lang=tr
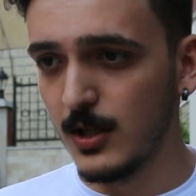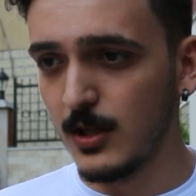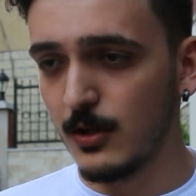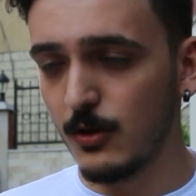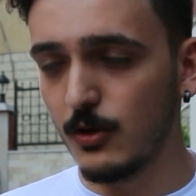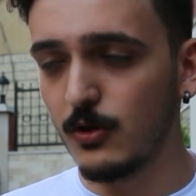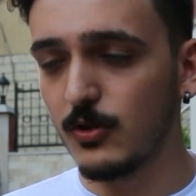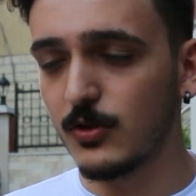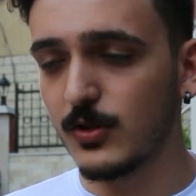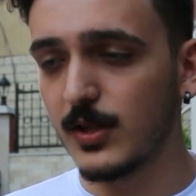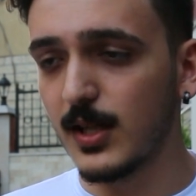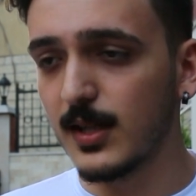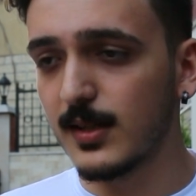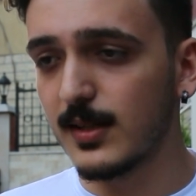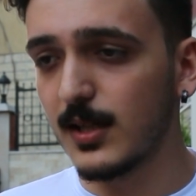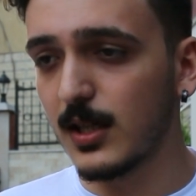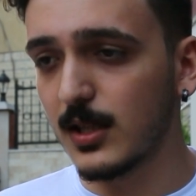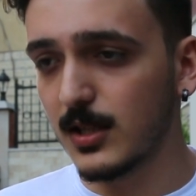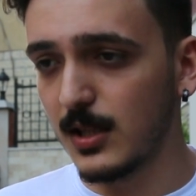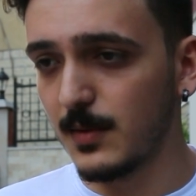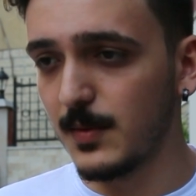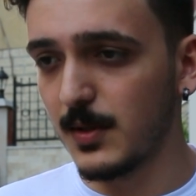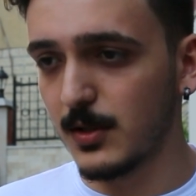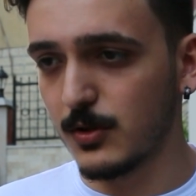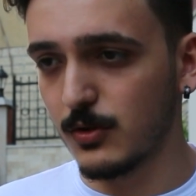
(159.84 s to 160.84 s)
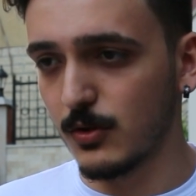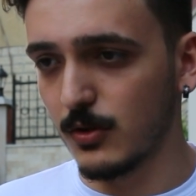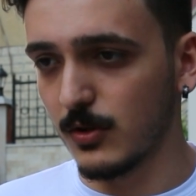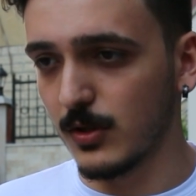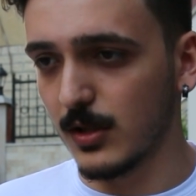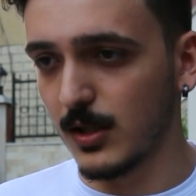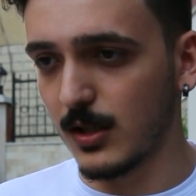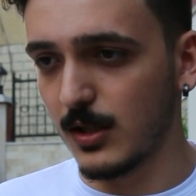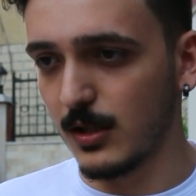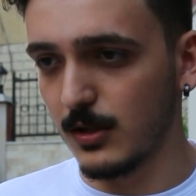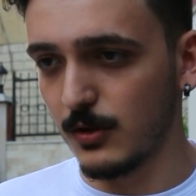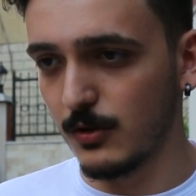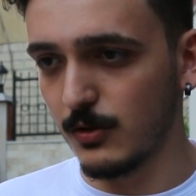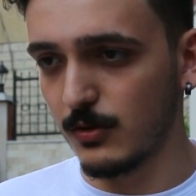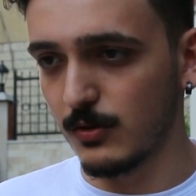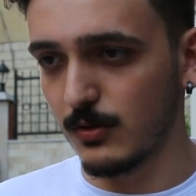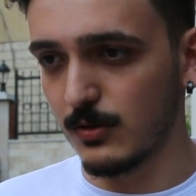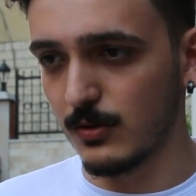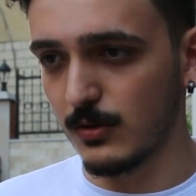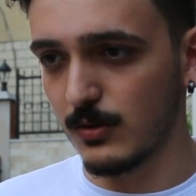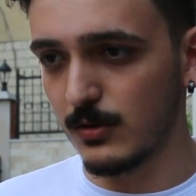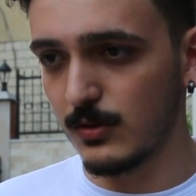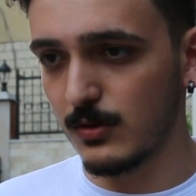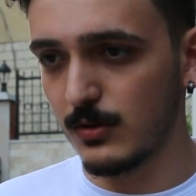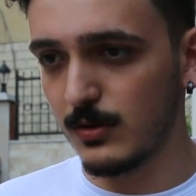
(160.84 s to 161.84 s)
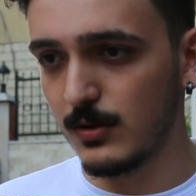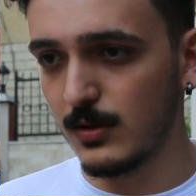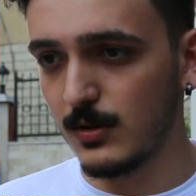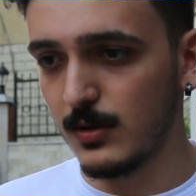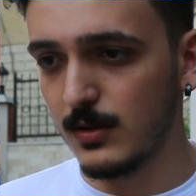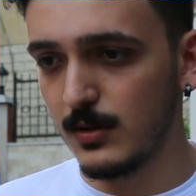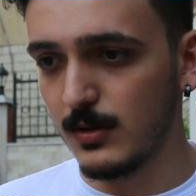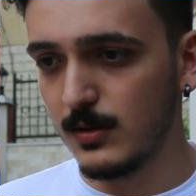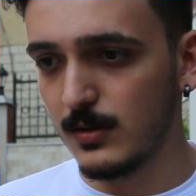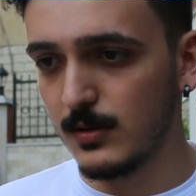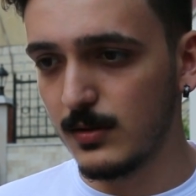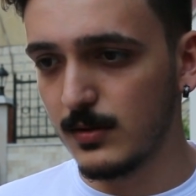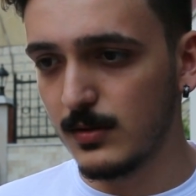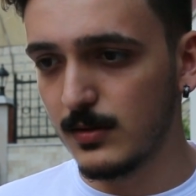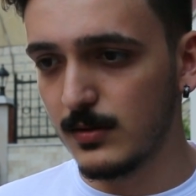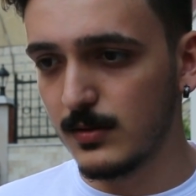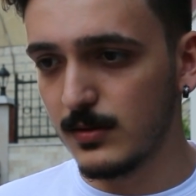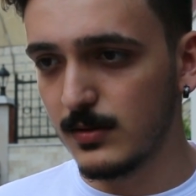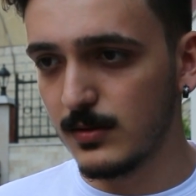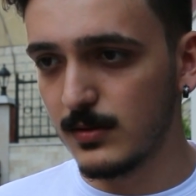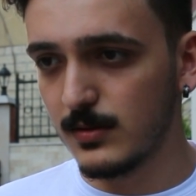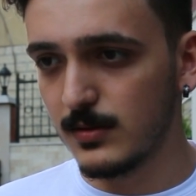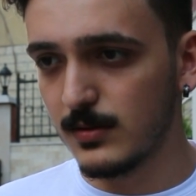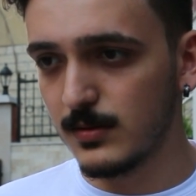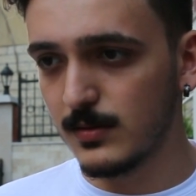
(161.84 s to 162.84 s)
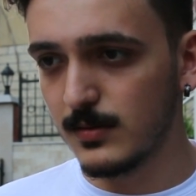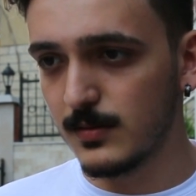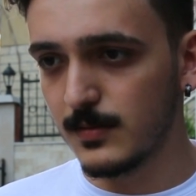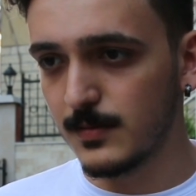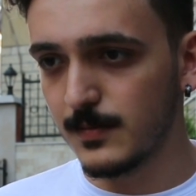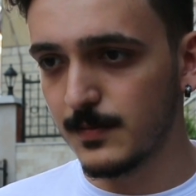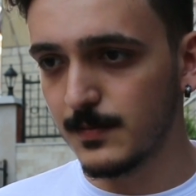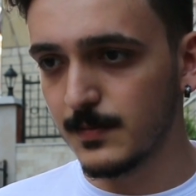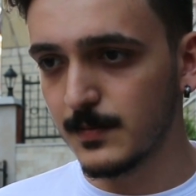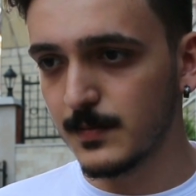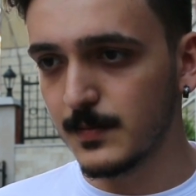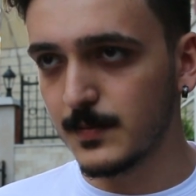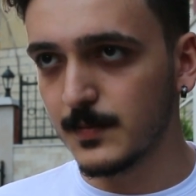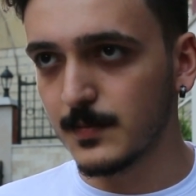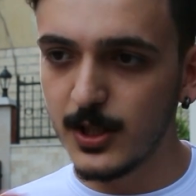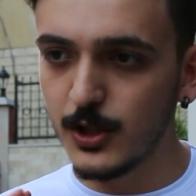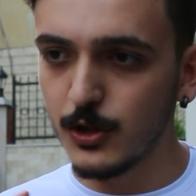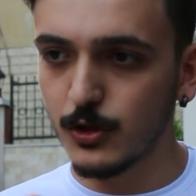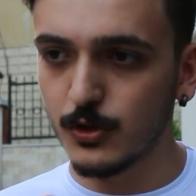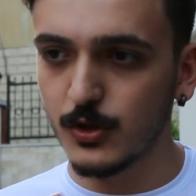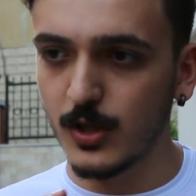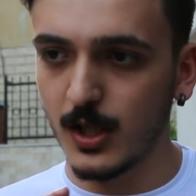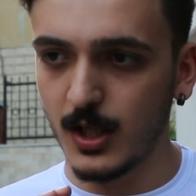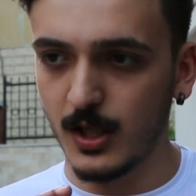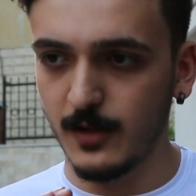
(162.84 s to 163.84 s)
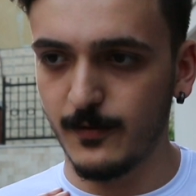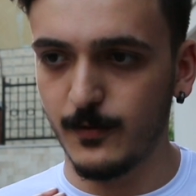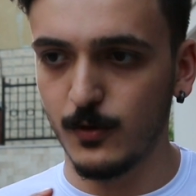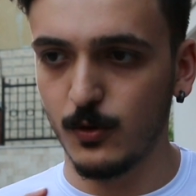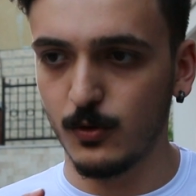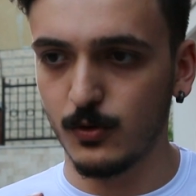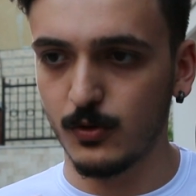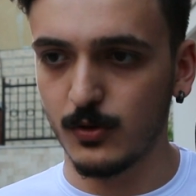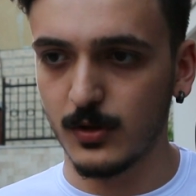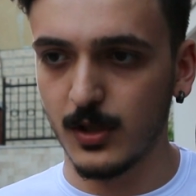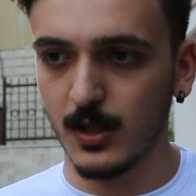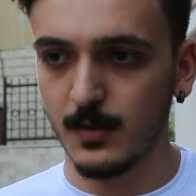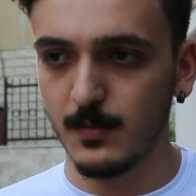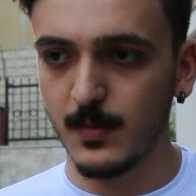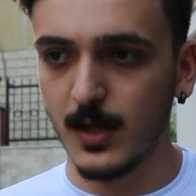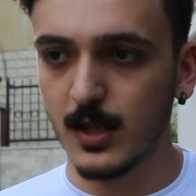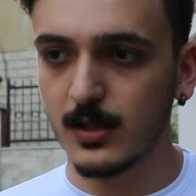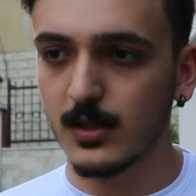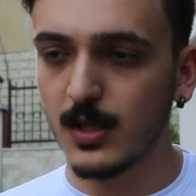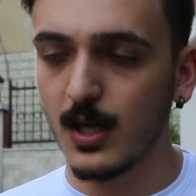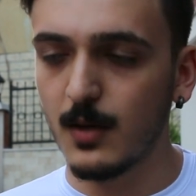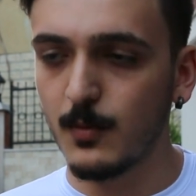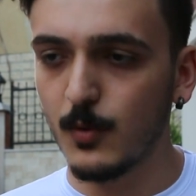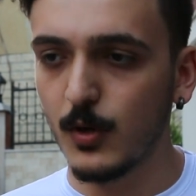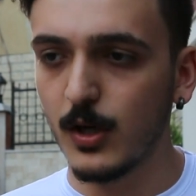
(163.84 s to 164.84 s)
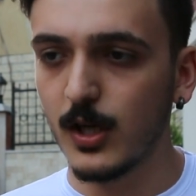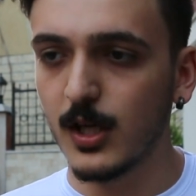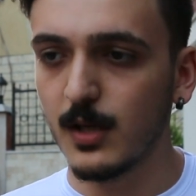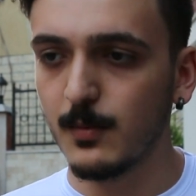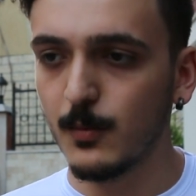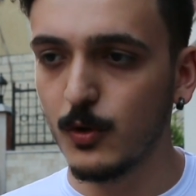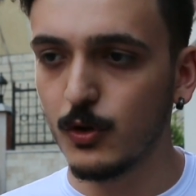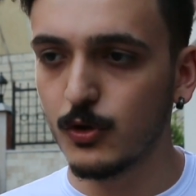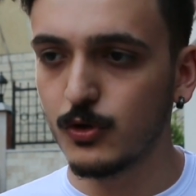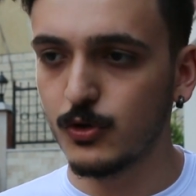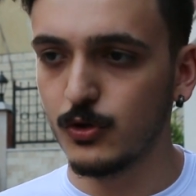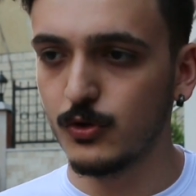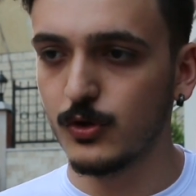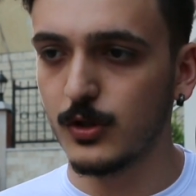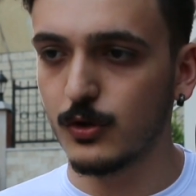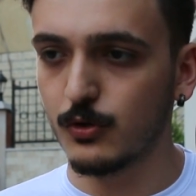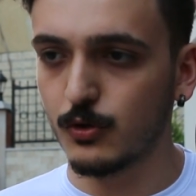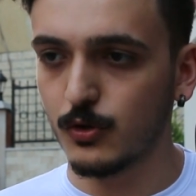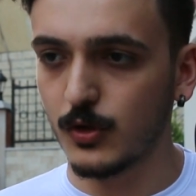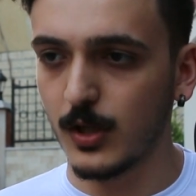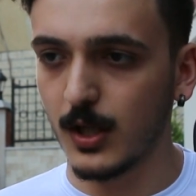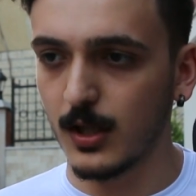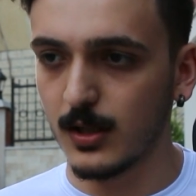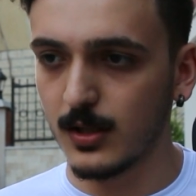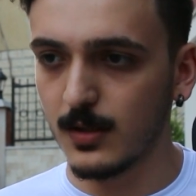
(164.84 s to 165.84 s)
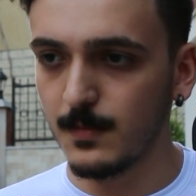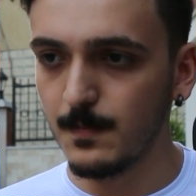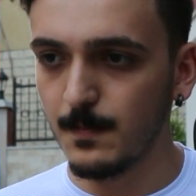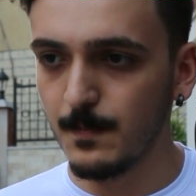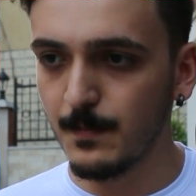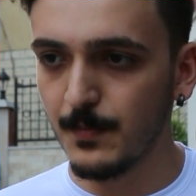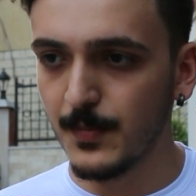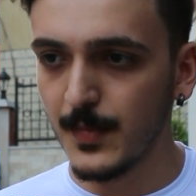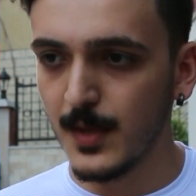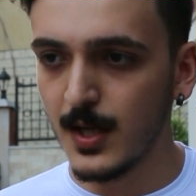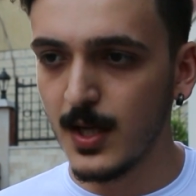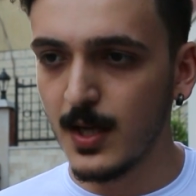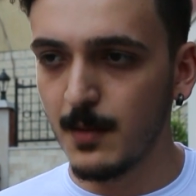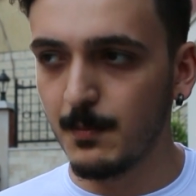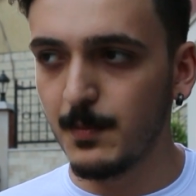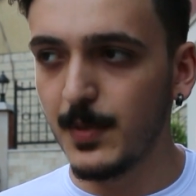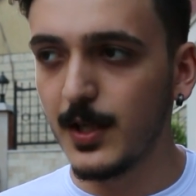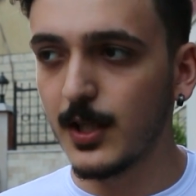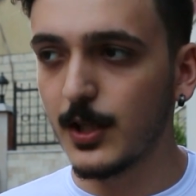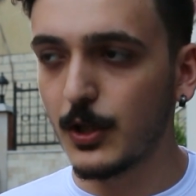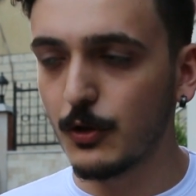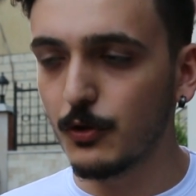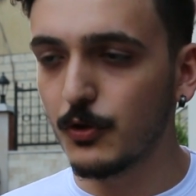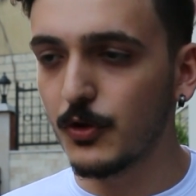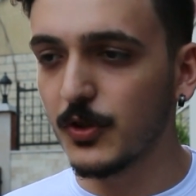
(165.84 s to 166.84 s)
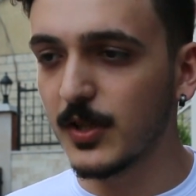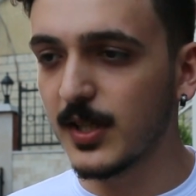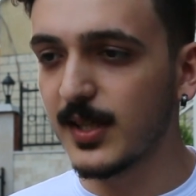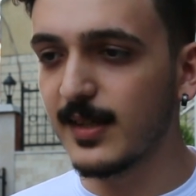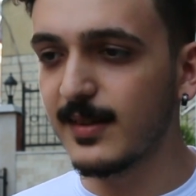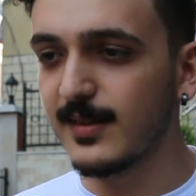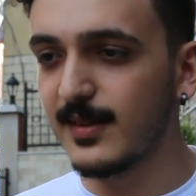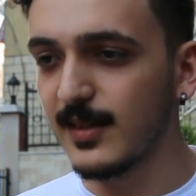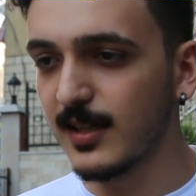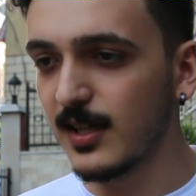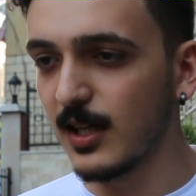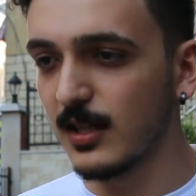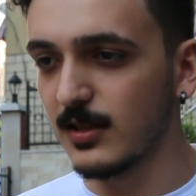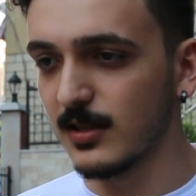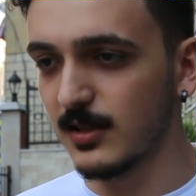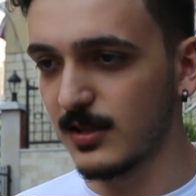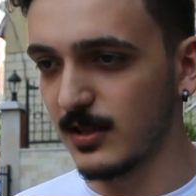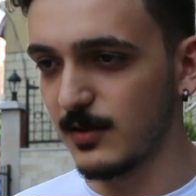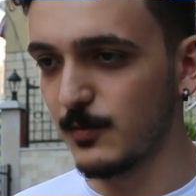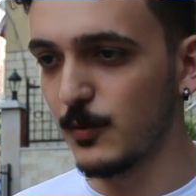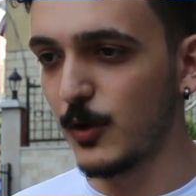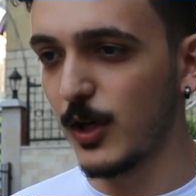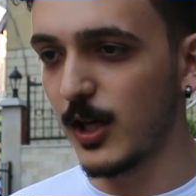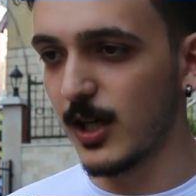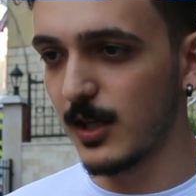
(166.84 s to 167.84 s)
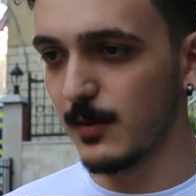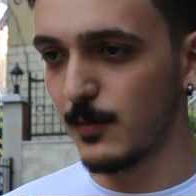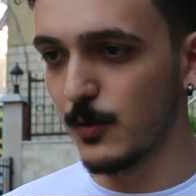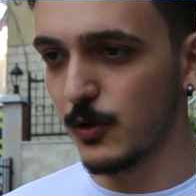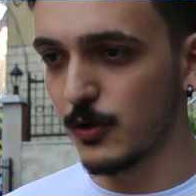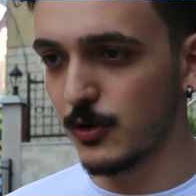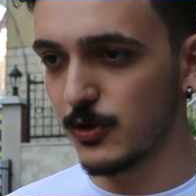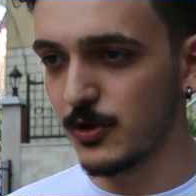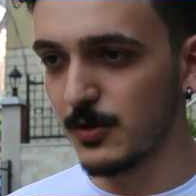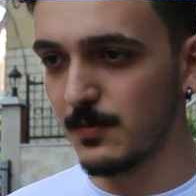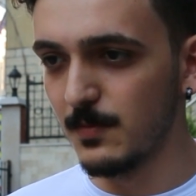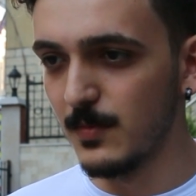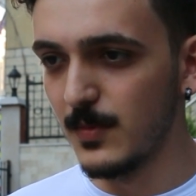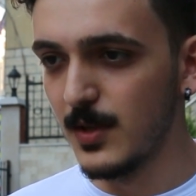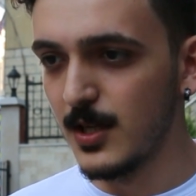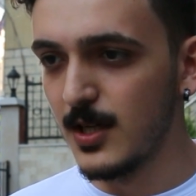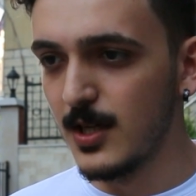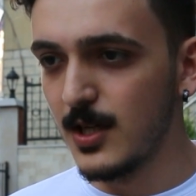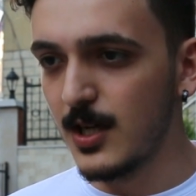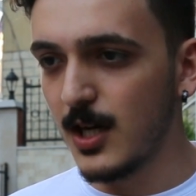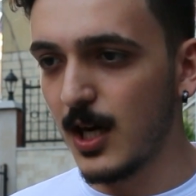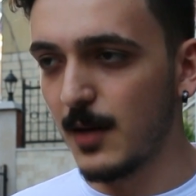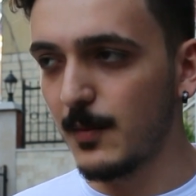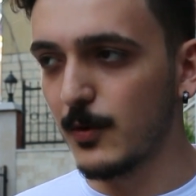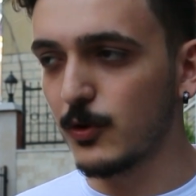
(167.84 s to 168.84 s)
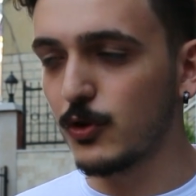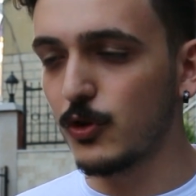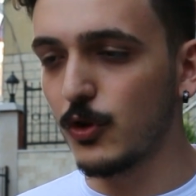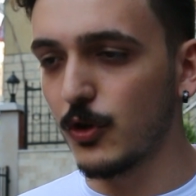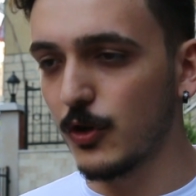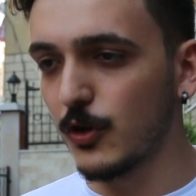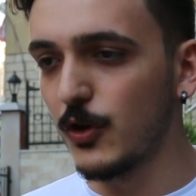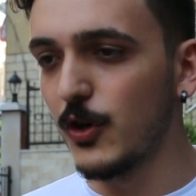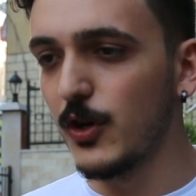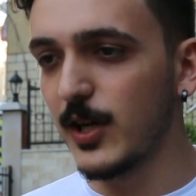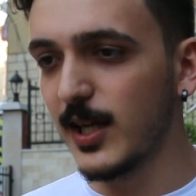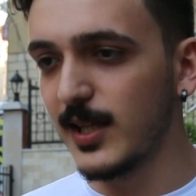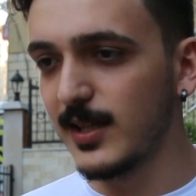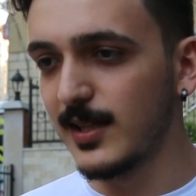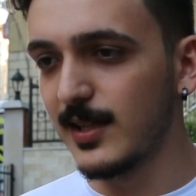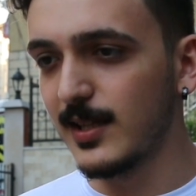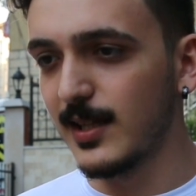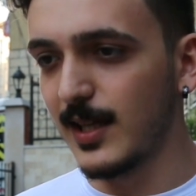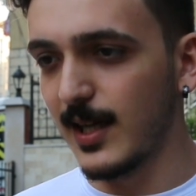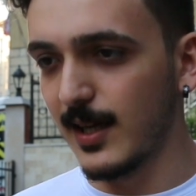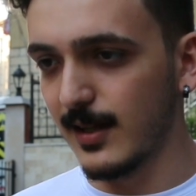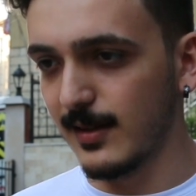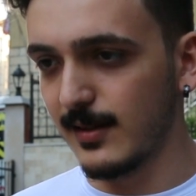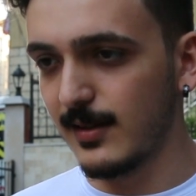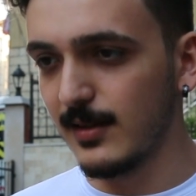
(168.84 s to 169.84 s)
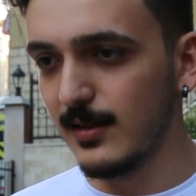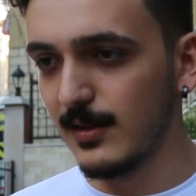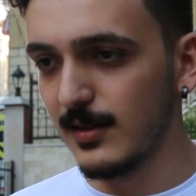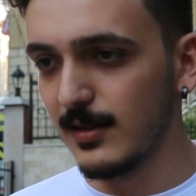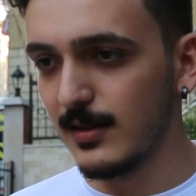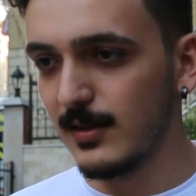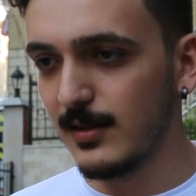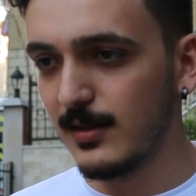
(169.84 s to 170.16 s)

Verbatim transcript: O yüzden saklamak zorunda kalıyorsunuz. Peki baskı hissediyor musunuz? Biliyordu Alevi olduklarımı. Hatta Muharrem orucunu da tutardım. Bir iki gün gizli kalırdı Muharrem orucum. Ama sonra öğrenirlerdi.